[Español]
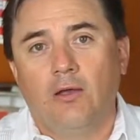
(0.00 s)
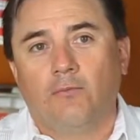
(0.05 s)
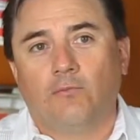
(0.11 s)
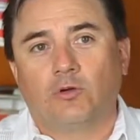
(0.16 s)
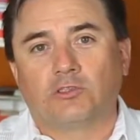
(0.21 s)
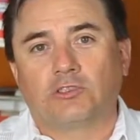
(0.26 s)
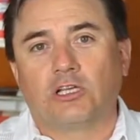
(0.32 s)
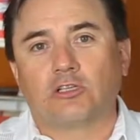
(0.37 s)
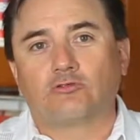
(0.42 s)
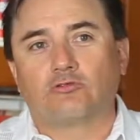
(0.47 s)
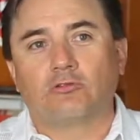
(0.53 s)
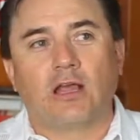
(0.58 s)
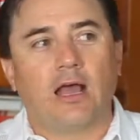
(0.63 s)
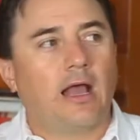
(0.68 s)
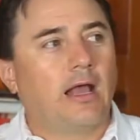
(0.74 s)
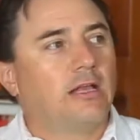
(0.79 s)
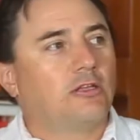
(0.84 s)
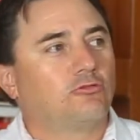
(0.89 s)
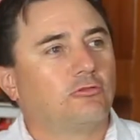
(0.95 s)
Pues es
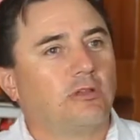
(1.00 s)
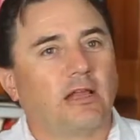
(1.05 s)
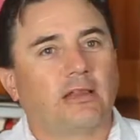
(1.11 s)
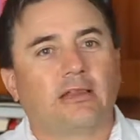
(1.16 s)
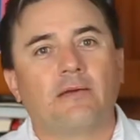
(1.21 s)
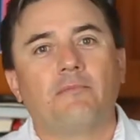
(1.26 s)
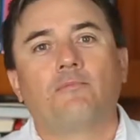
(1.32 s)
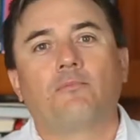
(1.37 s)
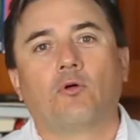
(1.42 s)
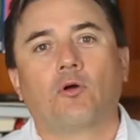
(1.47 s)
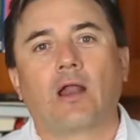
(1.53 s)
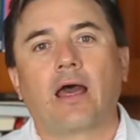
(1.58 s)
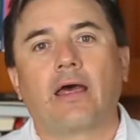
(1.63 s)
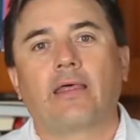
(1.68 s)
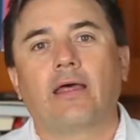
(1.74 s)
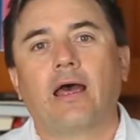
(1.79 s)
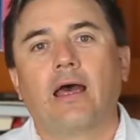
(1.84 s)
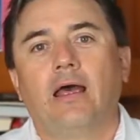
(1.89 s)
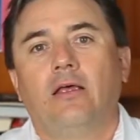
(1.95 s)
una, es una
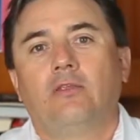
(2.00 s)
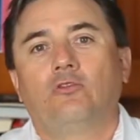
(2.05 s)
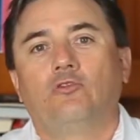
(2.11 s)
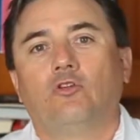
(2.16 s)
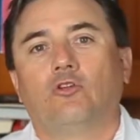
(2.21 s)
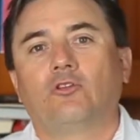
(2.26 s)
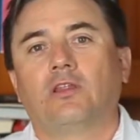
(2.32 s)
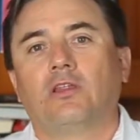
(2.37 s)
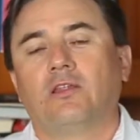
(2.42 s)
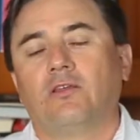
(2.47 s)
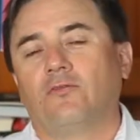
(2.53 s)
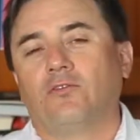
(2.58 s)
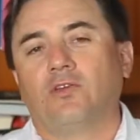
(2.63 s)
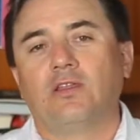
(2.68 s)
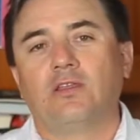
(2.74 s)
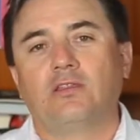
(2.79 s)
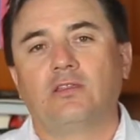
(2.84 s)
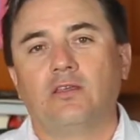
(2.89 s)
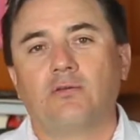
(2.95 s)
temporada donde
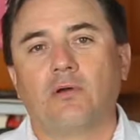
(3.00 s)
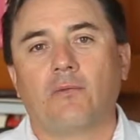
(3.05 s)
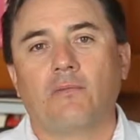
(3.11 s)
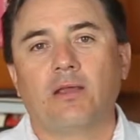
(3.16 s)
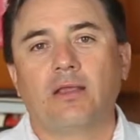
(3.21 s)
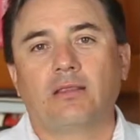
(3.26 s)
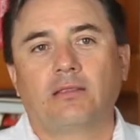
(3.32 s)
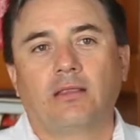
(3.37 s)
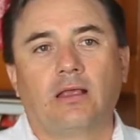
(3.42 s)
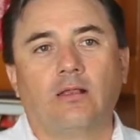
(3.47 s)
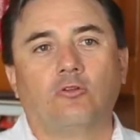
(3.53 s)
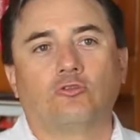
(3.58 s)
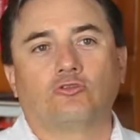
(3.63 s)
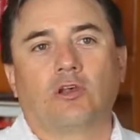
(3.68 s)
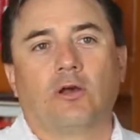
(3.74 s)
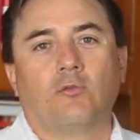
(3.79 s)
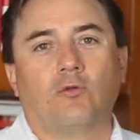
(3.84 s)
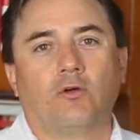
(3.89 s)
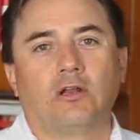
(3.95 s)
definitivamente los
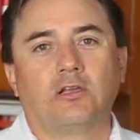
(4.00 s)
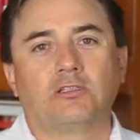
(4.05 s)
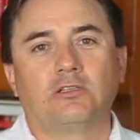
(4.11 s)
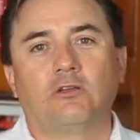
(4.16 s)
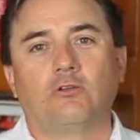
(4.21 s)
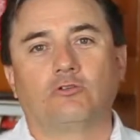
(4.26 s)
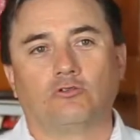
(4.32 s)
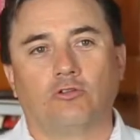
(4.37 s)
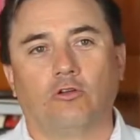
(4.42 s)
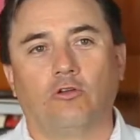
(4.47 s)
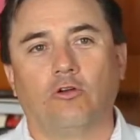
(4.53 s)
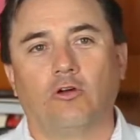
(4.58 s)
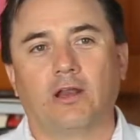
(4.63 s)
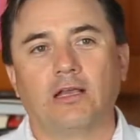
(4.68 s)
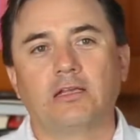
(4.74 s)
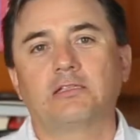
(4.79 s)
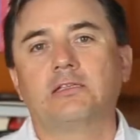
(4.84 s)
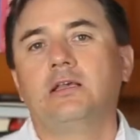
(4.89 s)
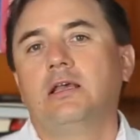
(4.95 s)
sabores y los
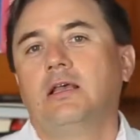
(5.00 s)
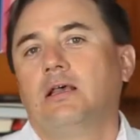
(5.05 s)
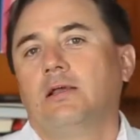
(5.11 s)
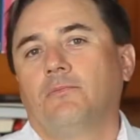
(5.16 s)
olores